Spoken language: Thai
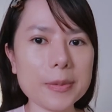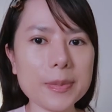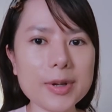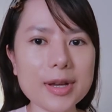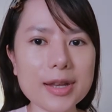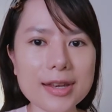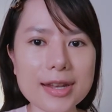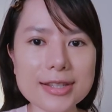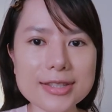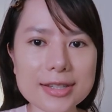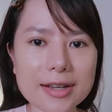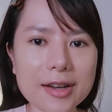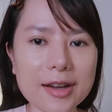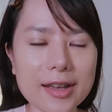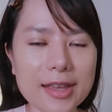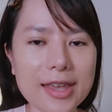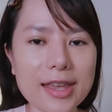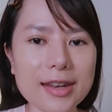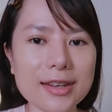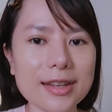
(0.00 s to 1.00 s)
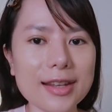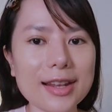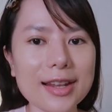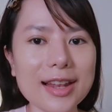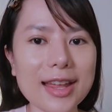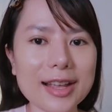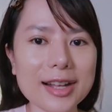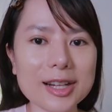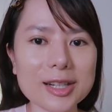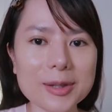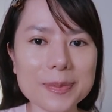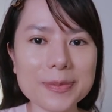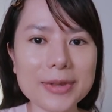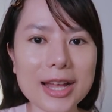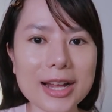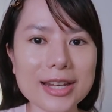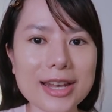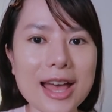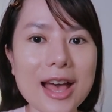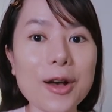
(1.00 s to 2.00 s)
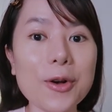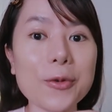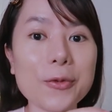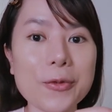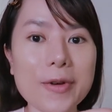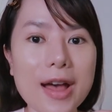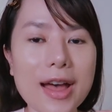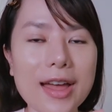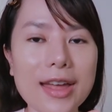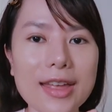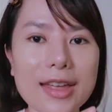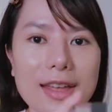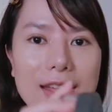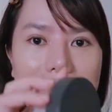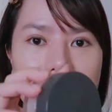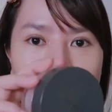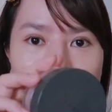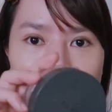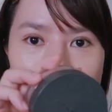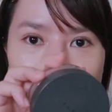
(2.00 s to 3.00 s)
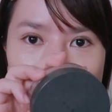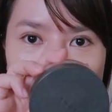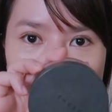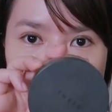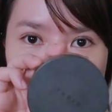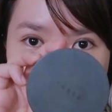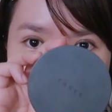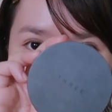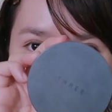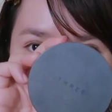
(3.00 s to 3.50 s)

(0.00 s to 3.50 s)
เพื่อนๆน่าจะเคยเห็นในหลายๆคลิปแต่งหน้าของฝ้ายท